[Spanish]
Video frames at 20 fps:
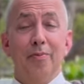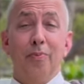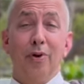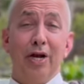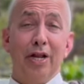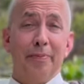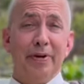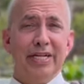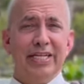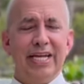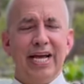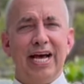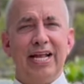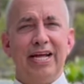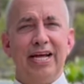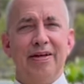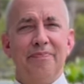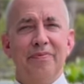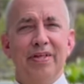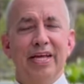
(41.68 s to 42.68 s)
Por la
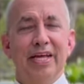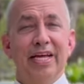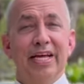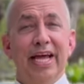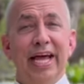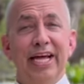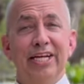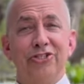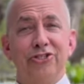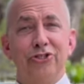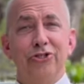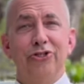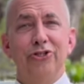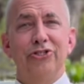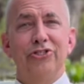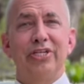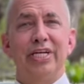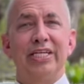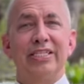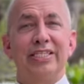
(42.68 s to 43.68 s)
mañana,
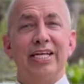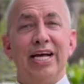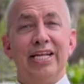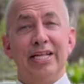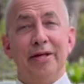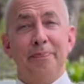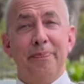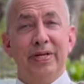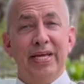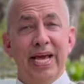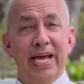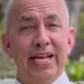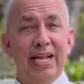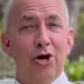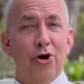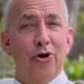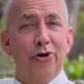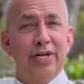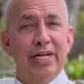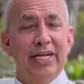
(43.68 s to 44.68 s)
Jesús está de pie en
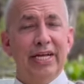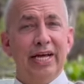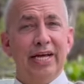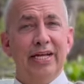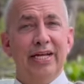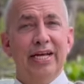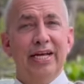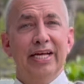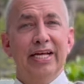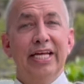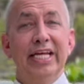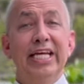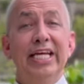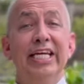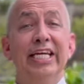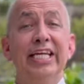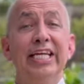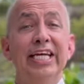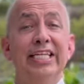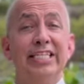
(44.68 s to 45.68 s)
la orilla
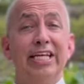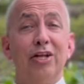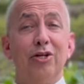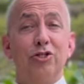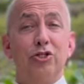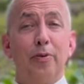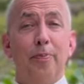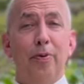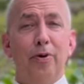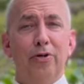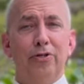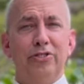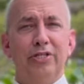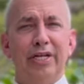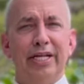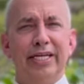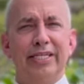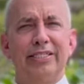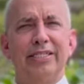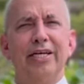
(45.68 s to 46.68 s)
y grita a los
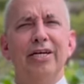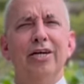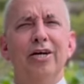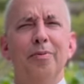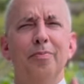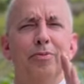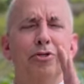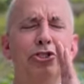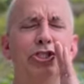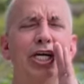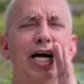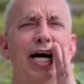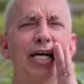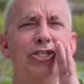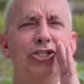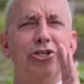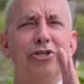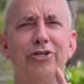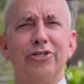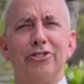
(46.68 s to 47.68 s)
apóstoles,
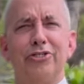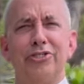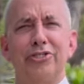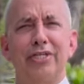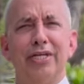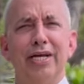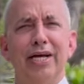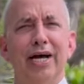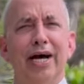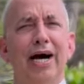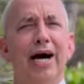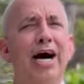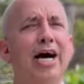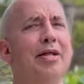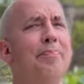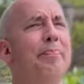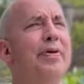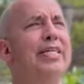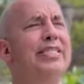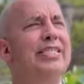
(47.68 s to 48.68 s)
Muchachos,
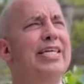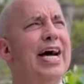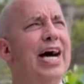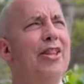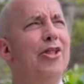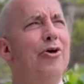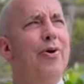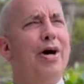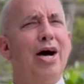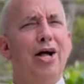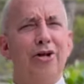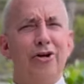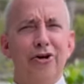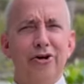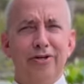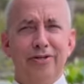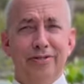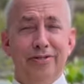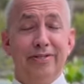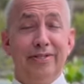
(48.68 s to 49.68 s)
¿han pescado
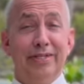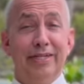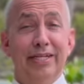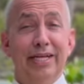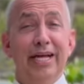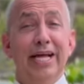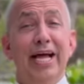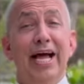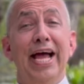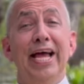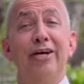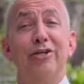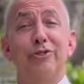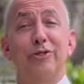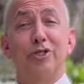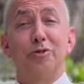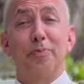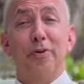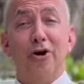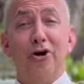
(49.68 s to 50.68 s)
algo? Ellos
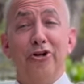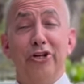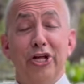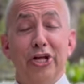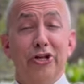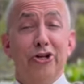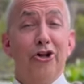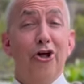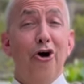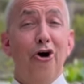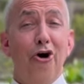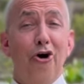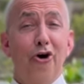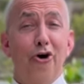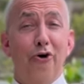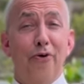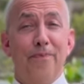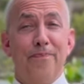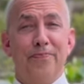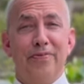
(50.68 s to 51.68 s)
responden,
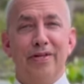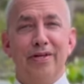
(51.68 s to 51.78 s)
no.